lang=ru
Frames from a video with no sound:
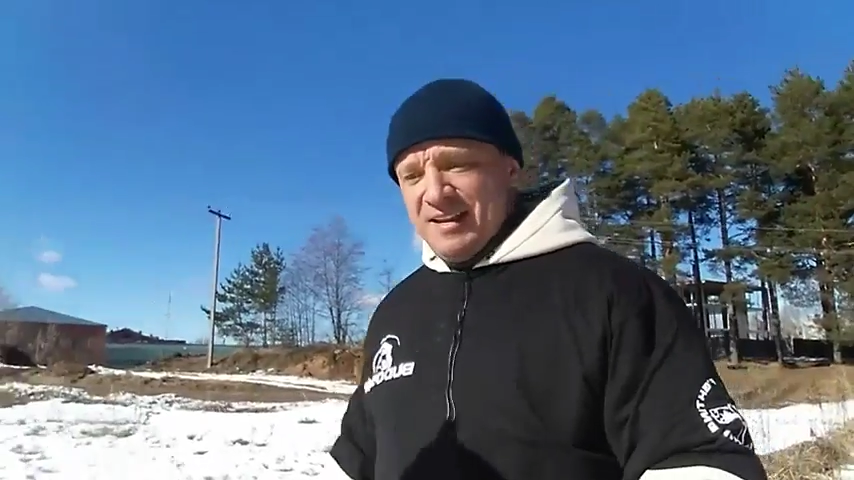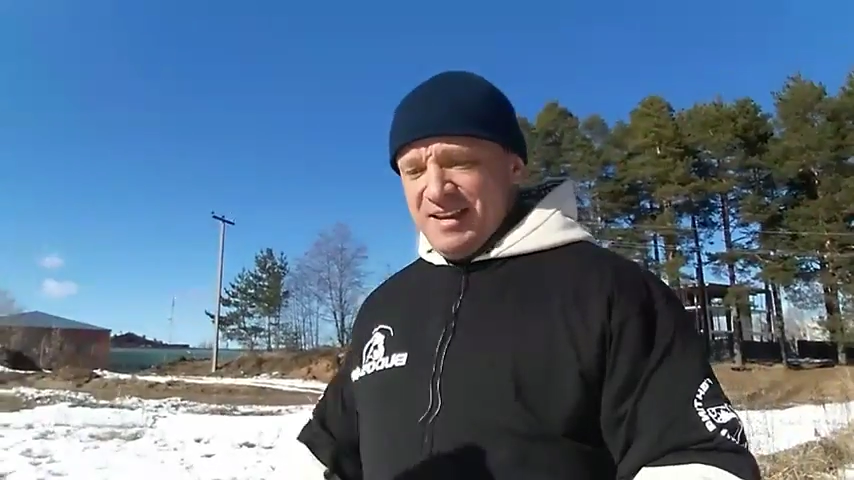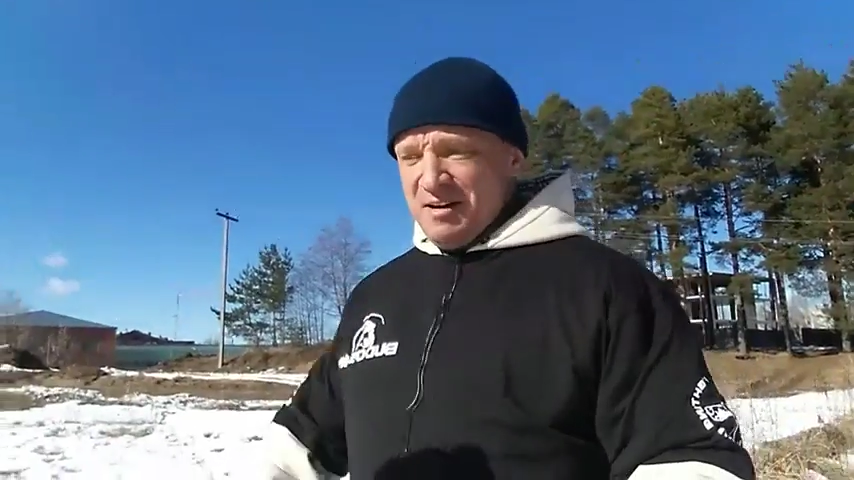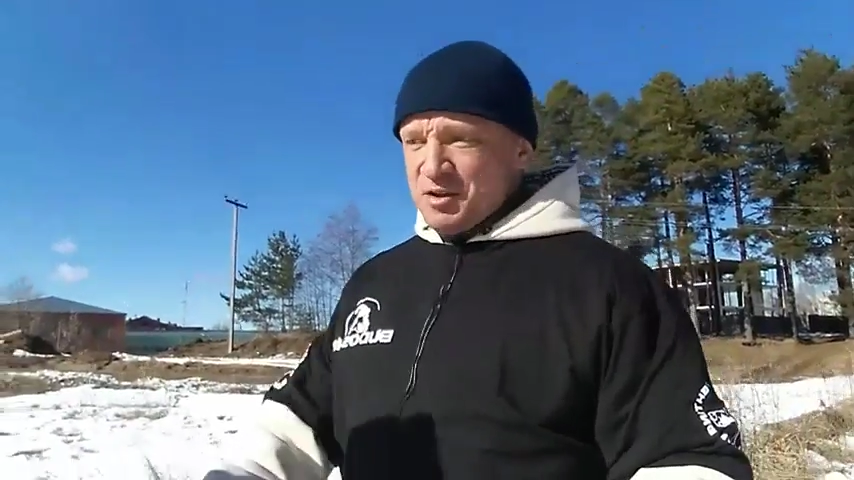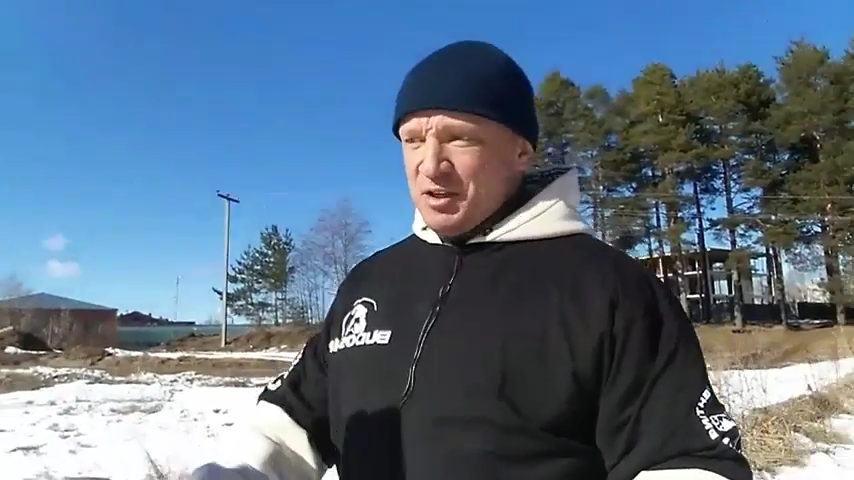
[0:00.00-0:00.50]

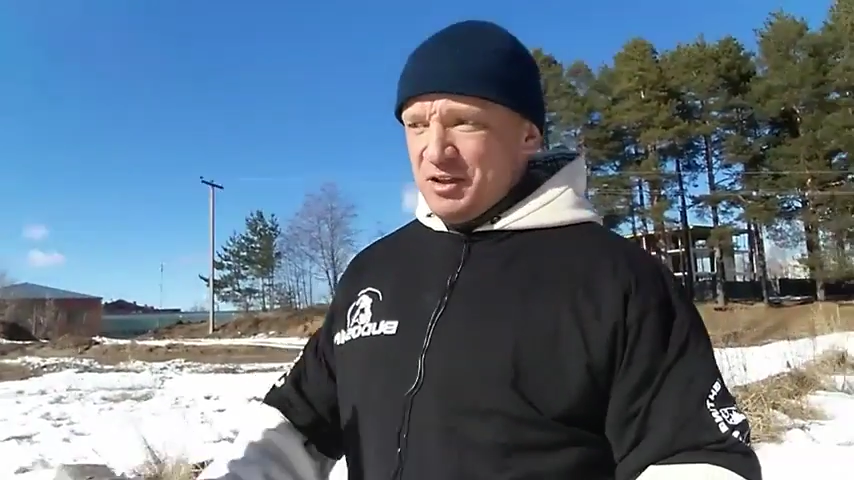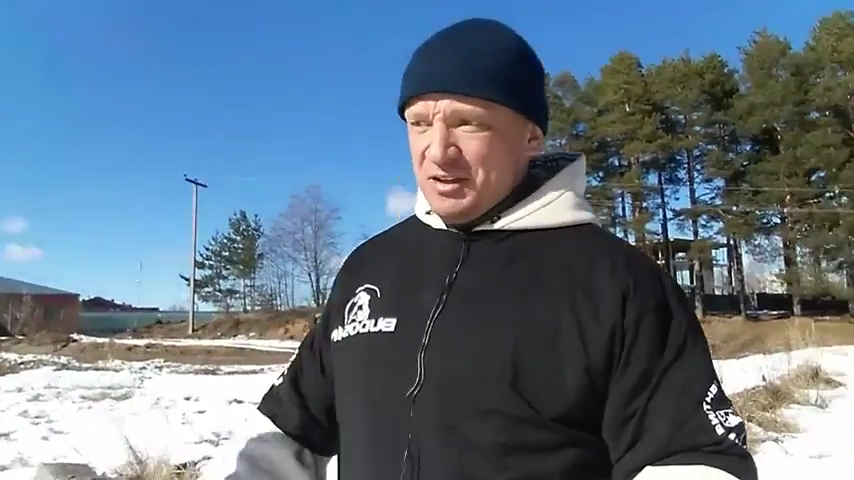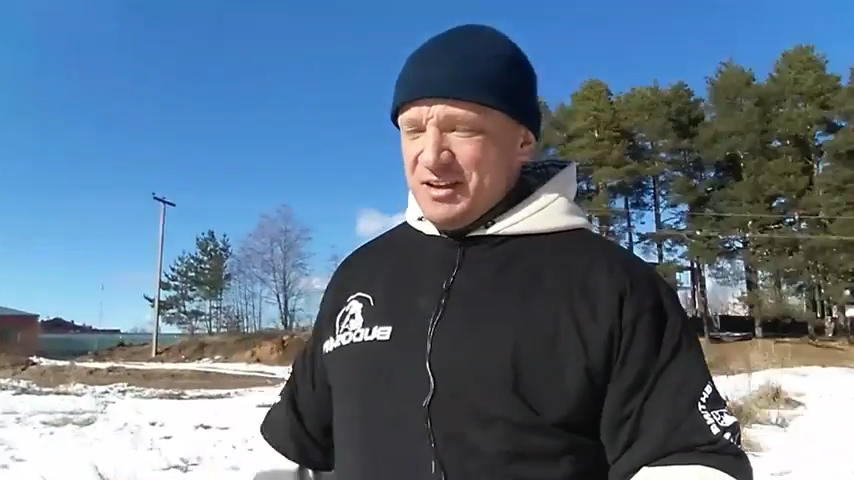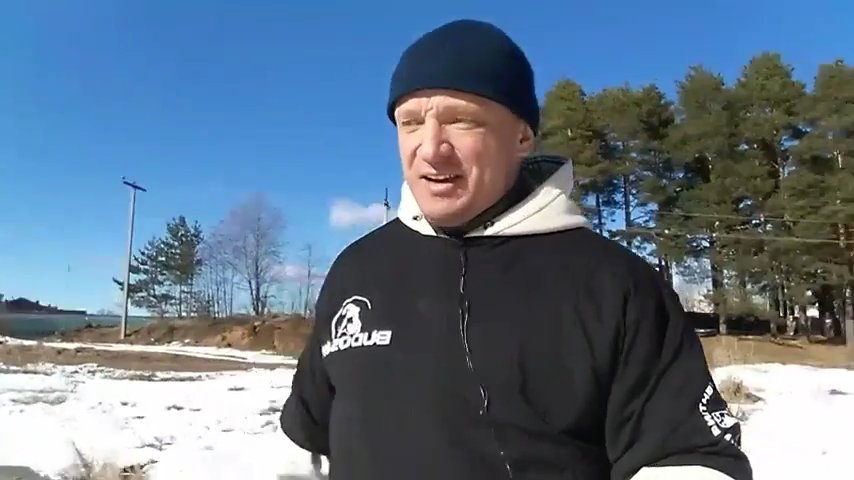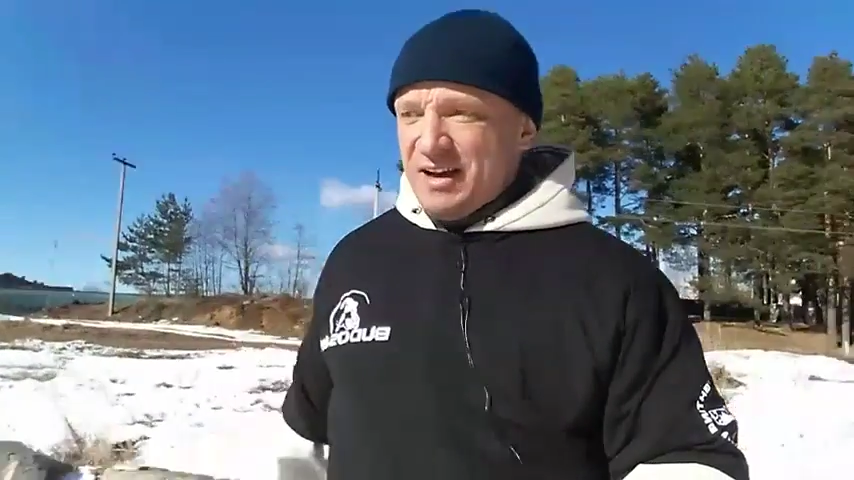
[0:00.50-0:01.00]
Я уже,
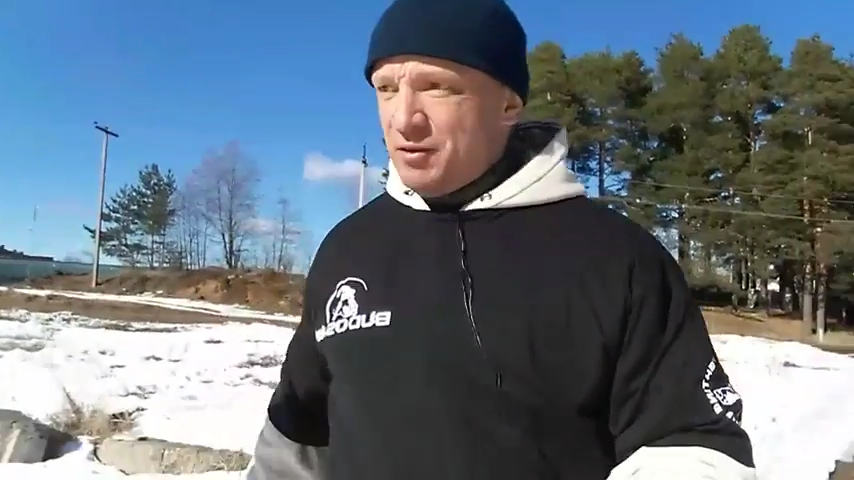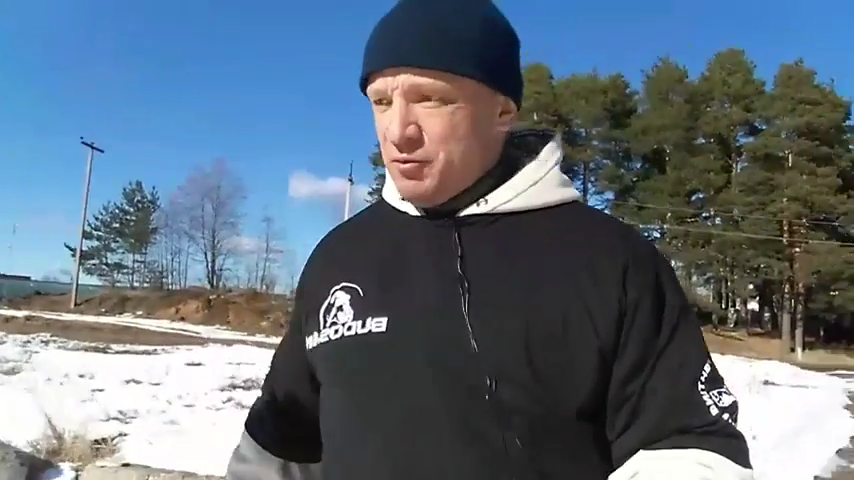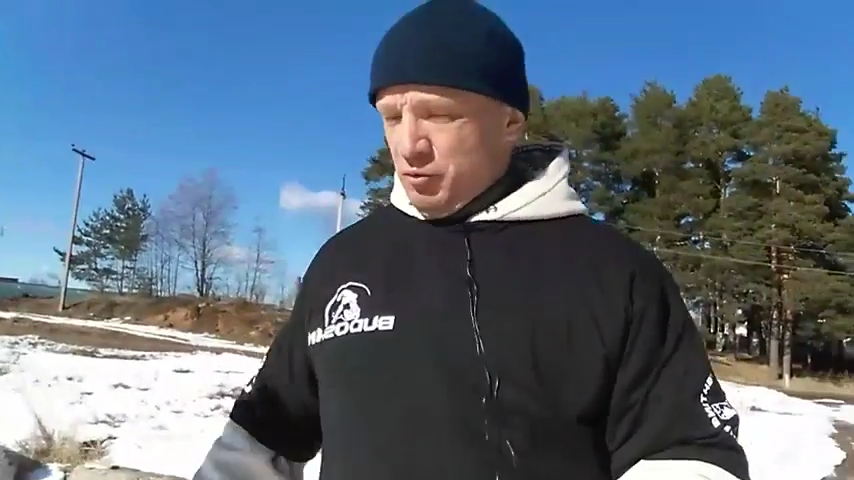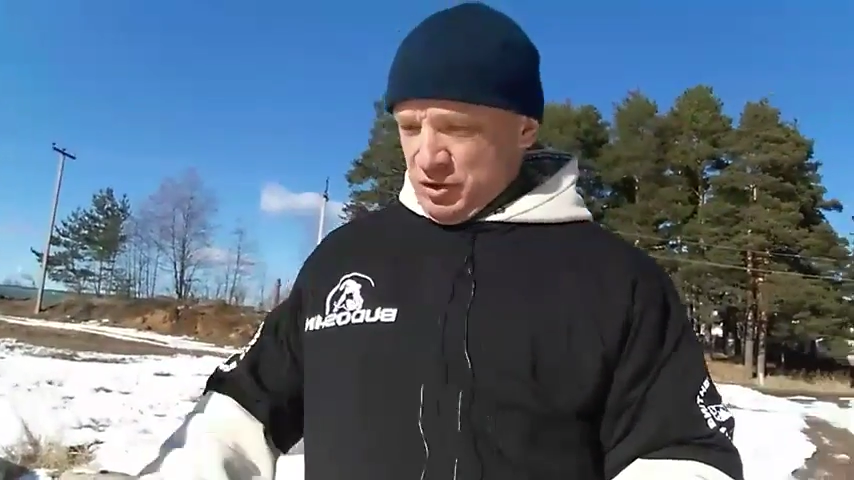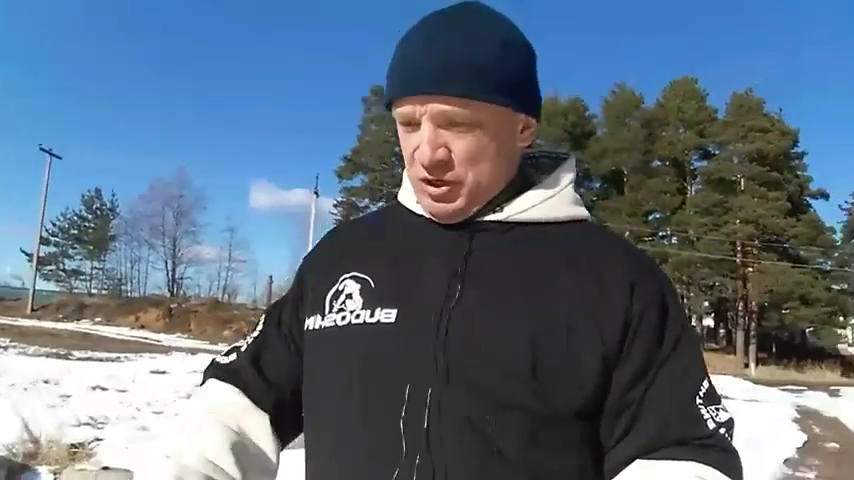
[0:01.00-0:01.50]
да, ну